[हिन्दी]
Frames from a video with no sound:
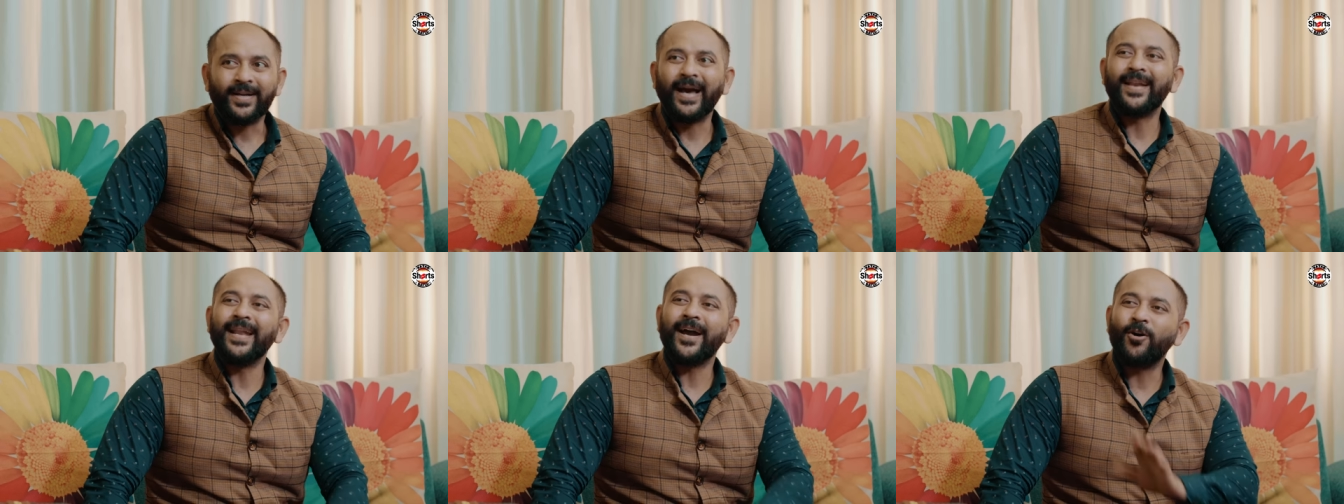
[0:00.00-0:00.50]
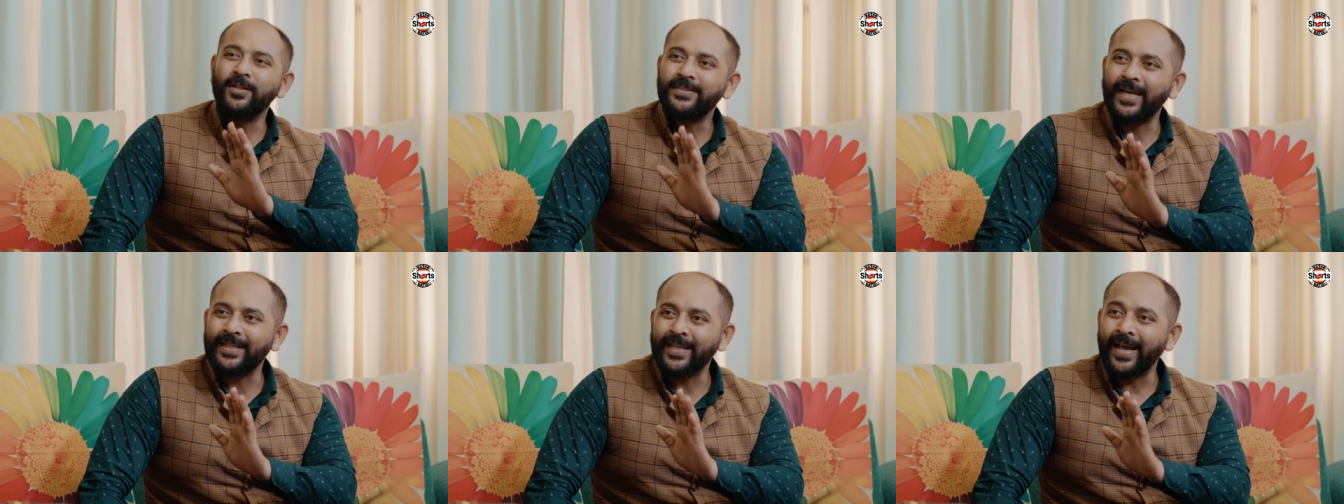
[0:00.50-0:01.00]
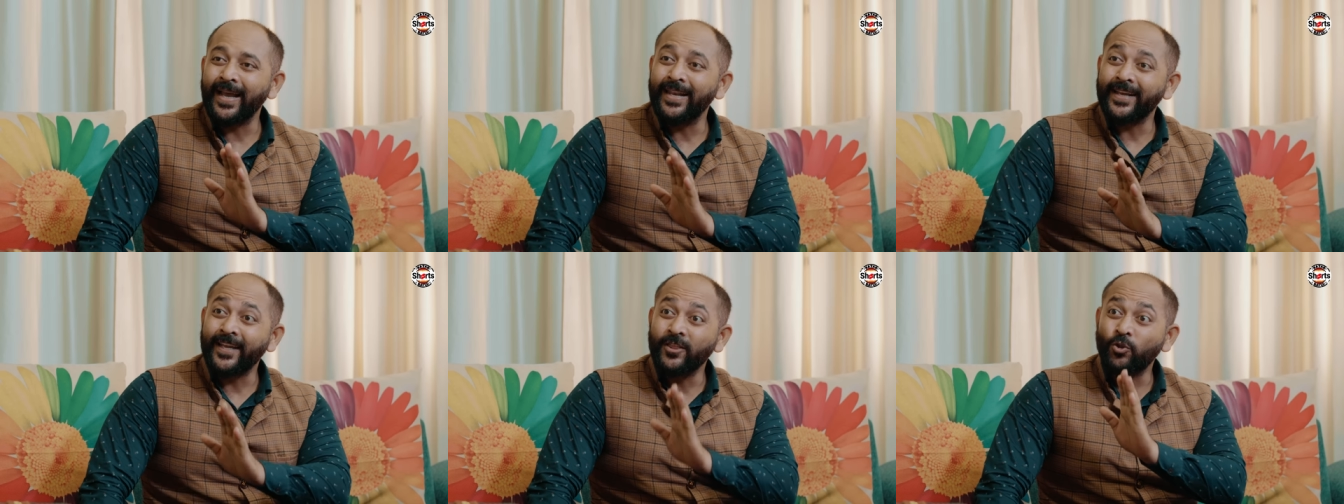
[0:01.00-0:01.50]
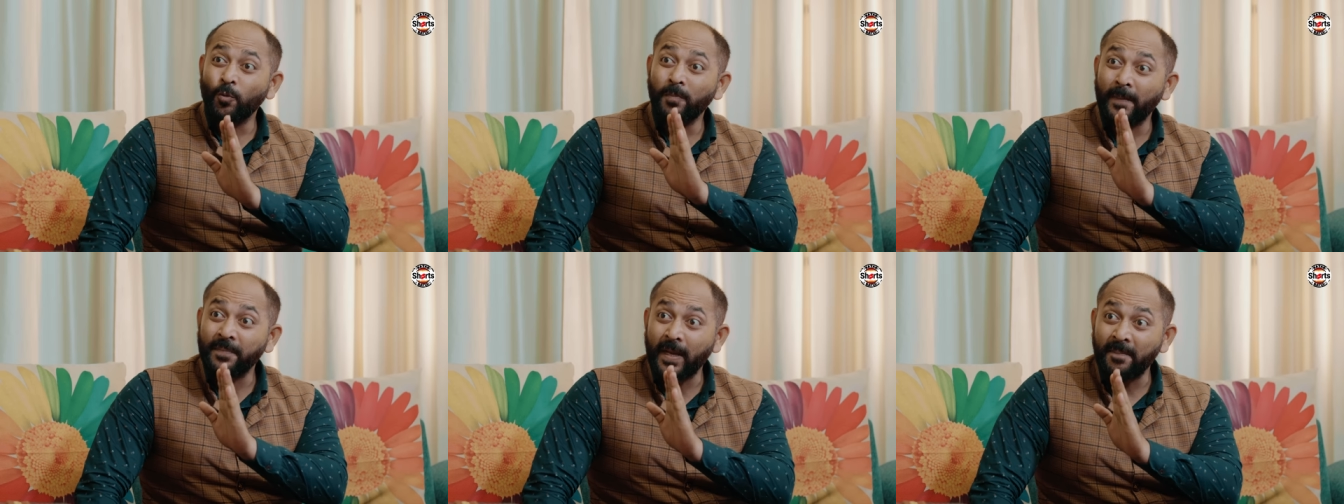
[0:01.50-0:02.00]
करना कौन चाहता है लेकिन तुम
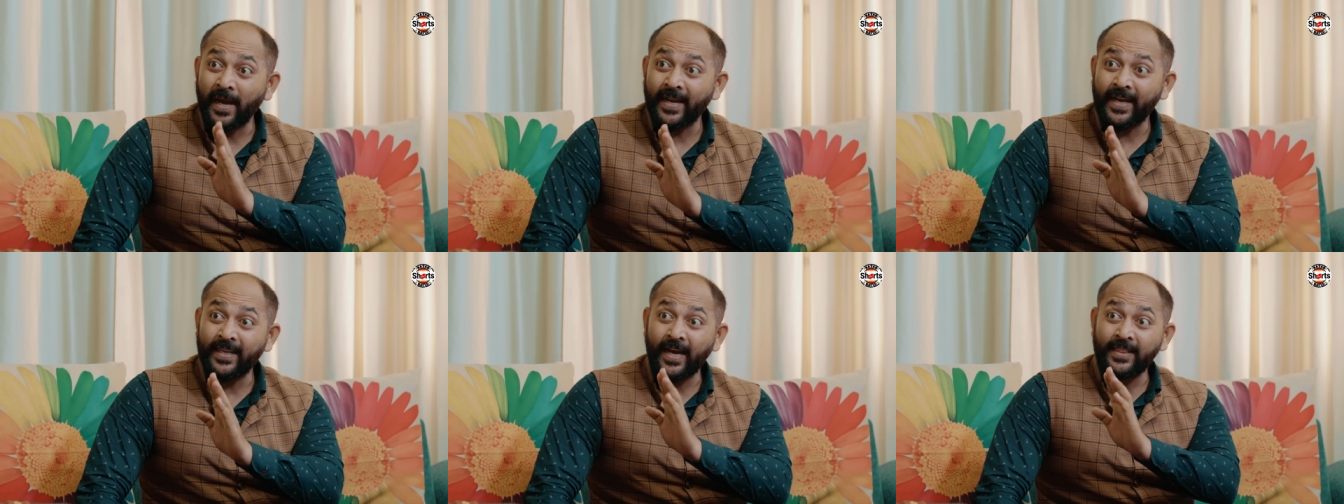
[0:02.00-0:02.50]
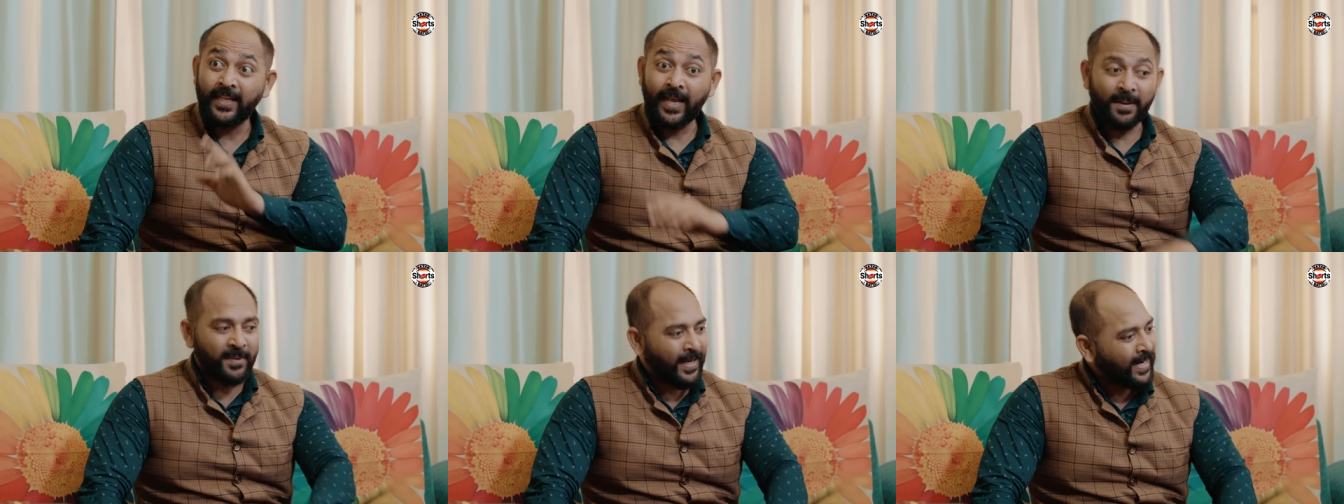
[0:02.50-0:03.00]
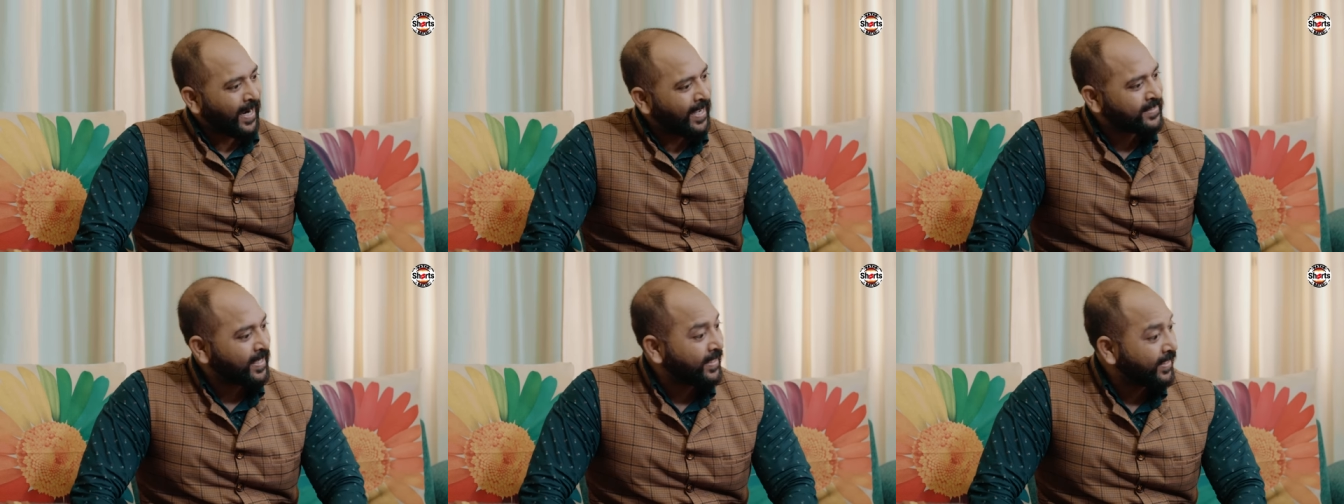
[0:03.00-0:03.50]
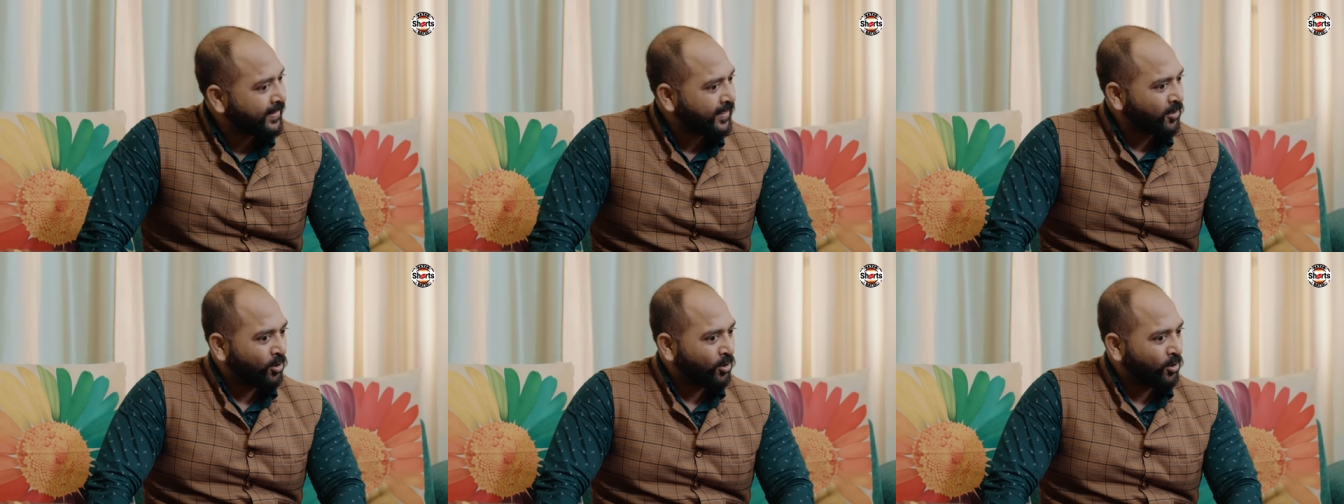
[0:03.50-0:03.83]
अपना मायका याद दिलाए बिना कहाँ चैन लेती